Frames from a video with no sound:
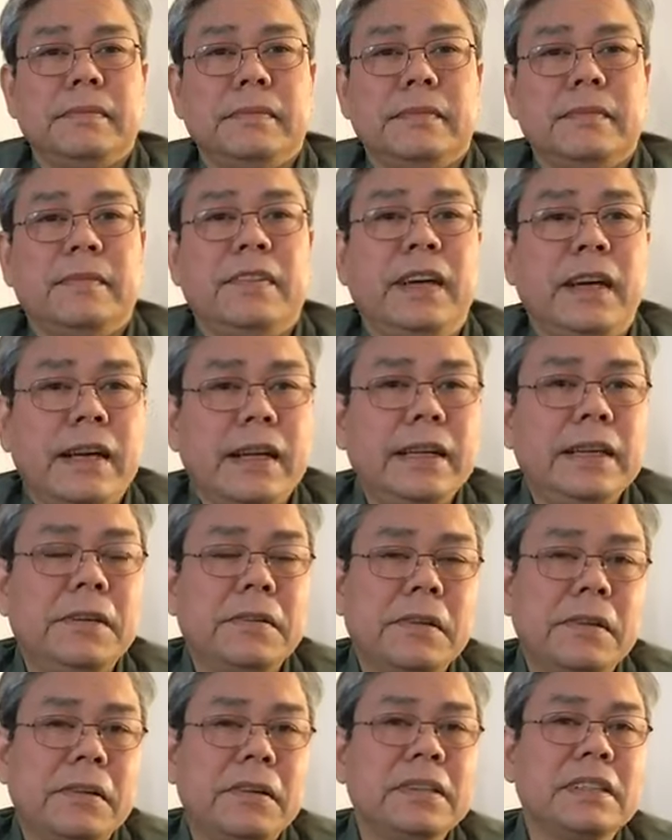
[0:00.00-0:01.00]
Và cái
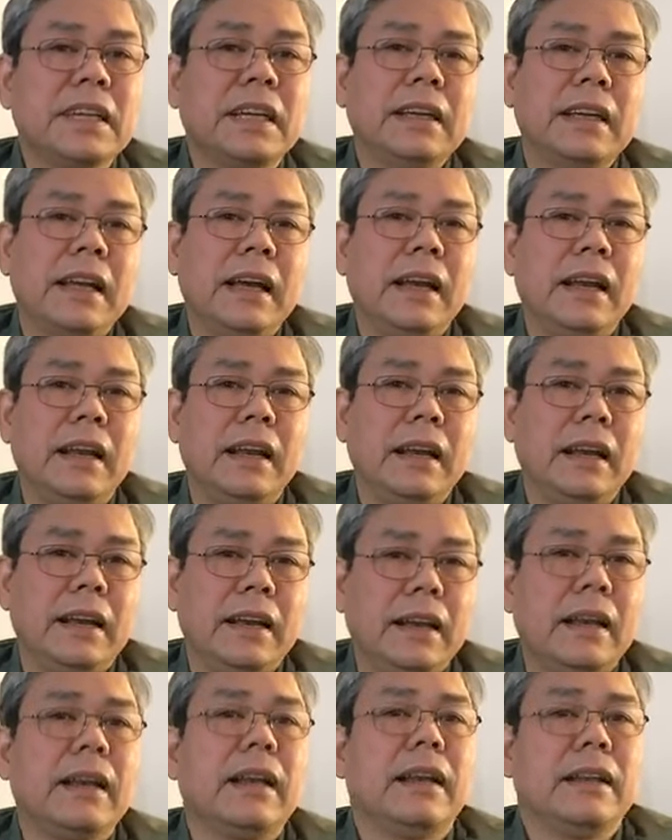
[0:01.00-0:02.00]
điều đó nó xảy ra
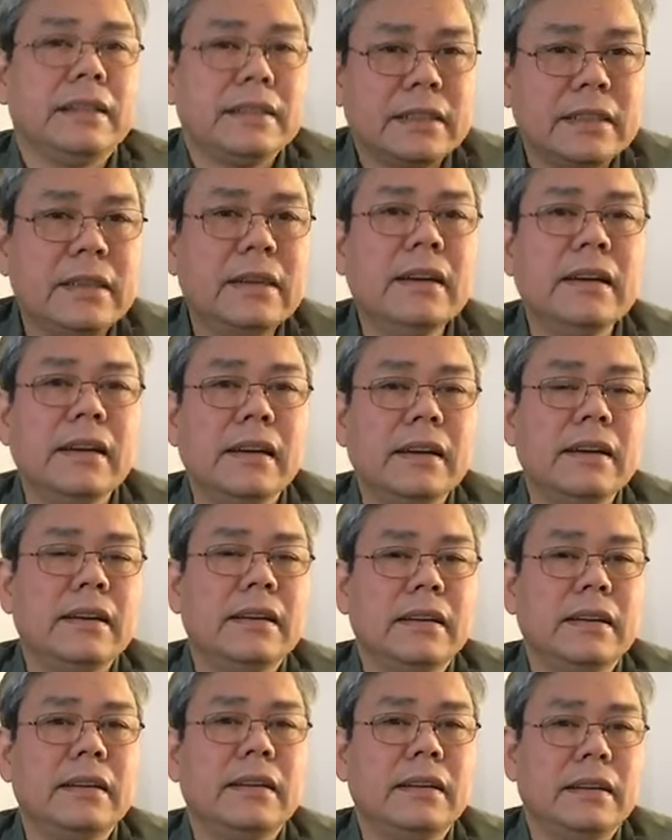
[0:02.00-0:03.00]
giữa
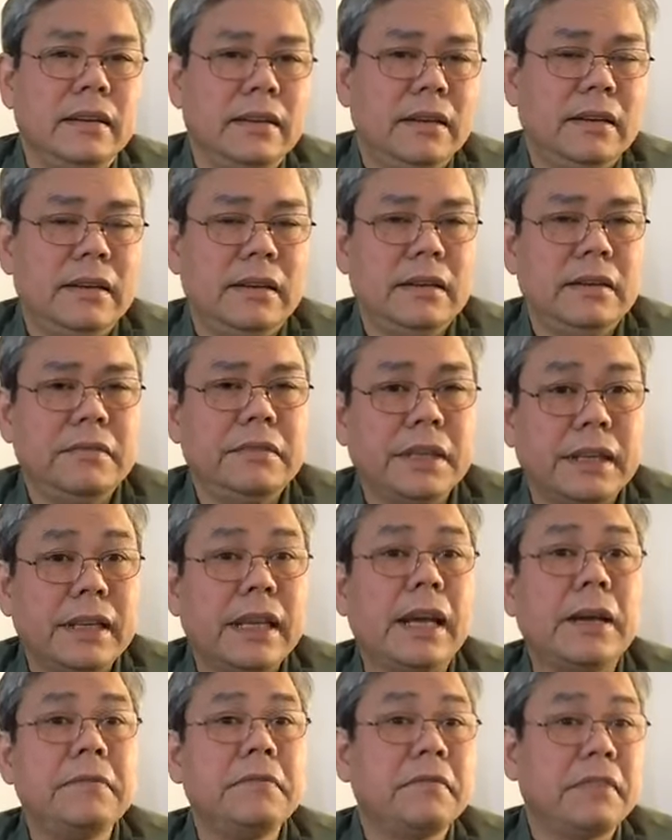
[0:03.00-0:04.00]
uh, Việt
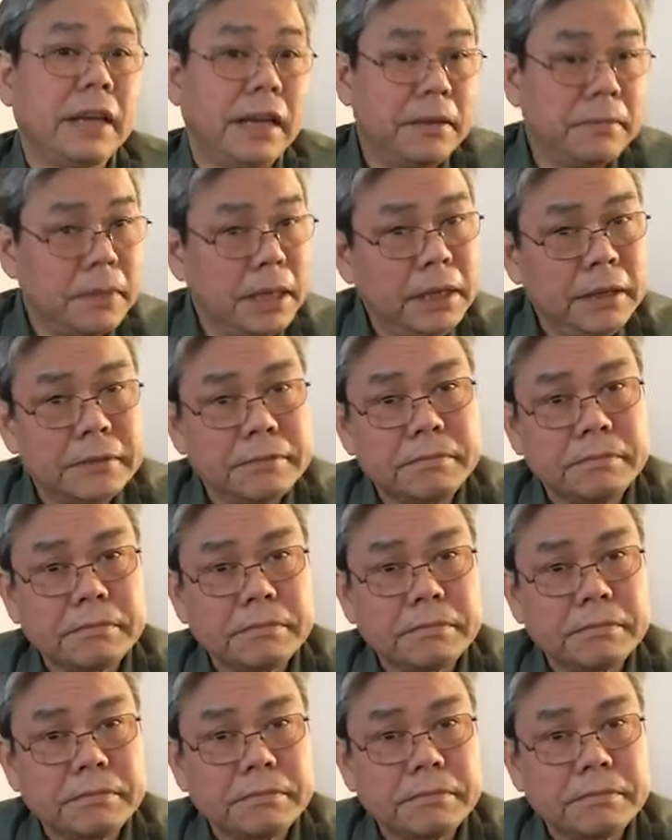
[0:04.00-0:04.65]
Nam và Anh Mỹ.